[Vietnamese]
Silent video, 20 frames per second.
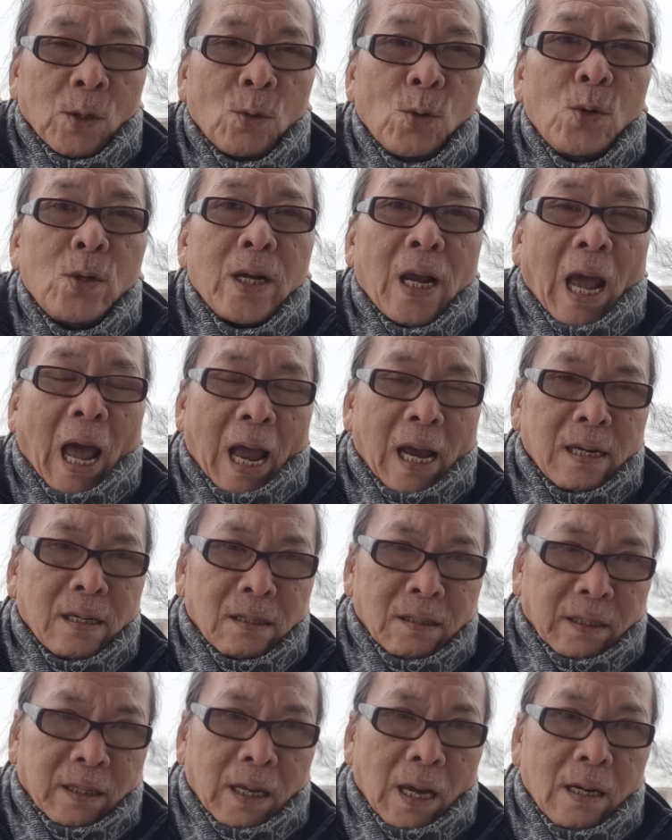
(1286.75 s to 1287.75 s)
luôn cả
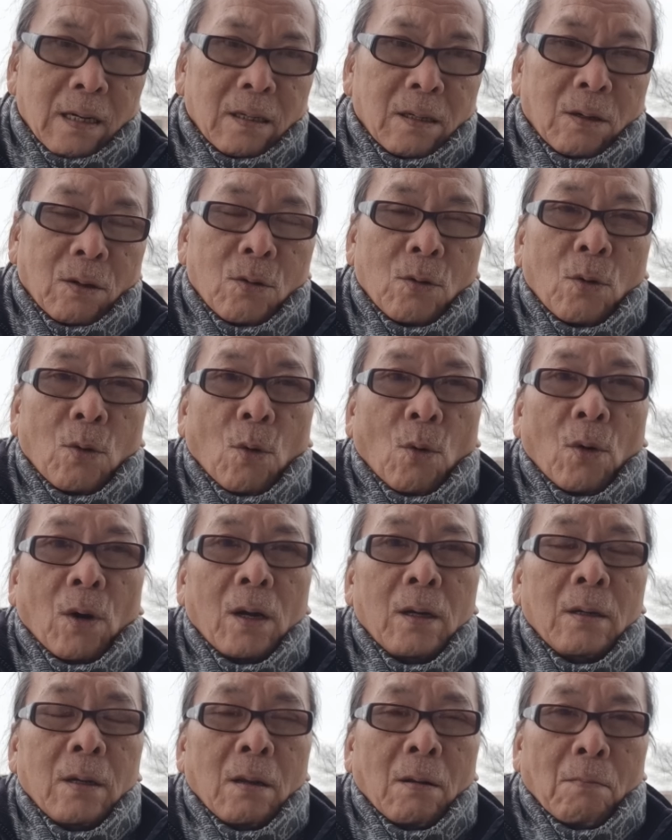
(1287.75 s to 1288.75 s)
người dân
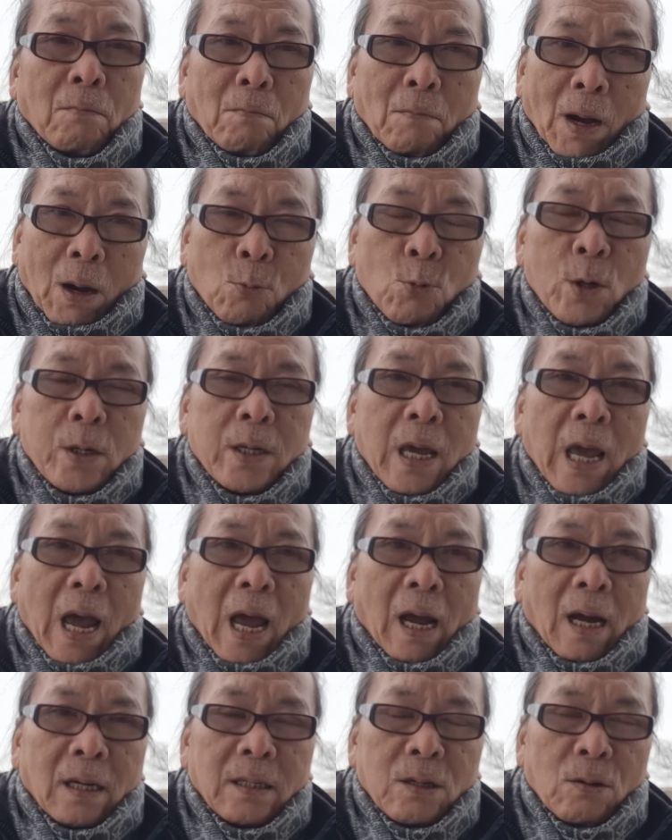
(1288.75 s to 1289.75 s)
của ba quốc gia
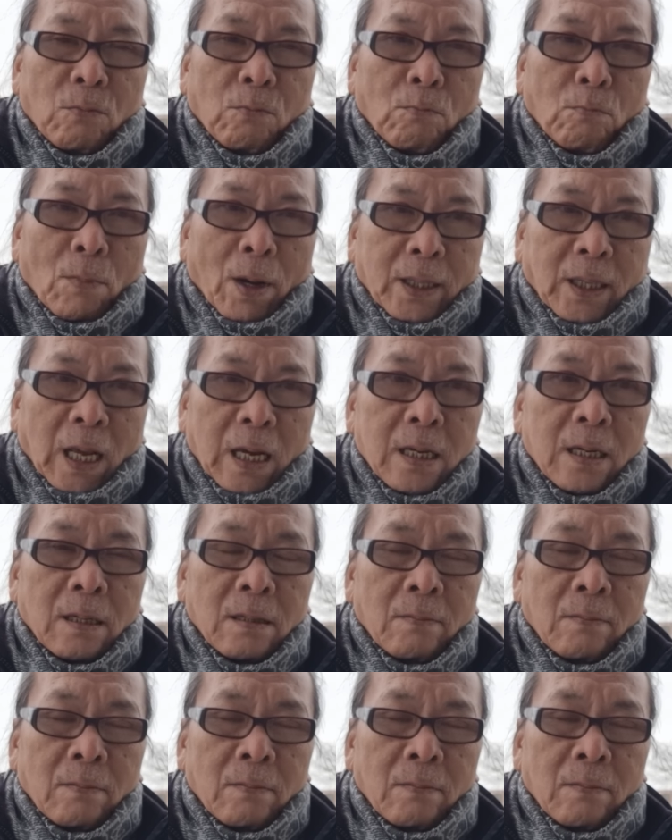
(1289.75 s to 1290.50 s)
ở vùng Baltic